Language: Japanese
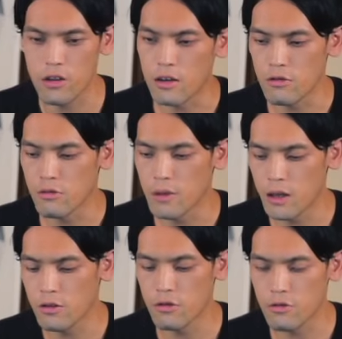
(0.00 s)
あの
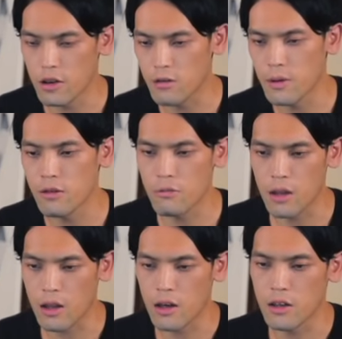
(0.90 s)
Mac のトラックパッド
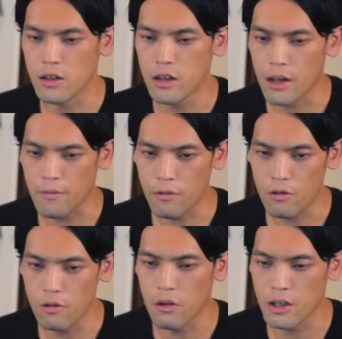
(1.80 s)
みたいな感じで
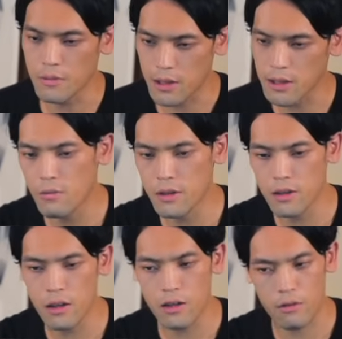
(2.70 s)
動かせますで、まあ、
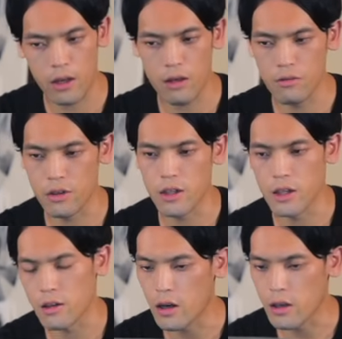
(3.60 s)
好きな人は結構好き
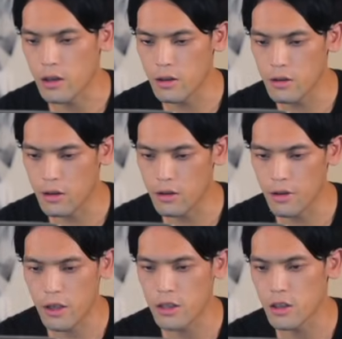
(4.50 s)
なんで、はい、気になってた方
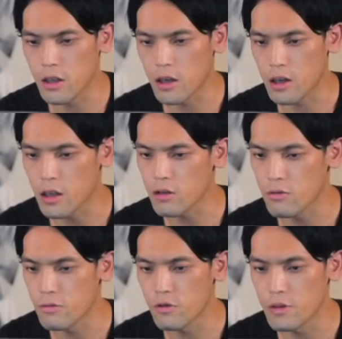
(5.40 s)
はいいんじゃないかな
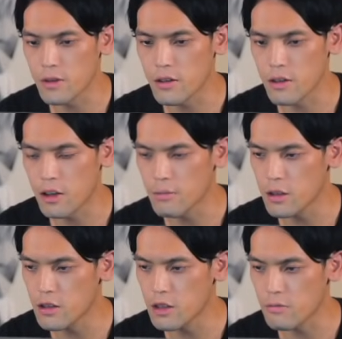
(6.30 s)
と思いますね、ま
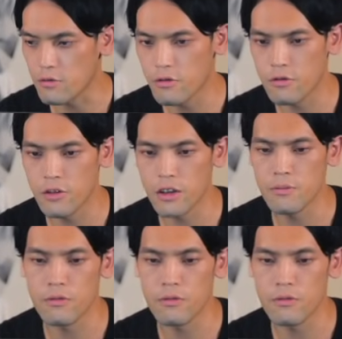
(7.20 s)
あ、デザインもすごいシン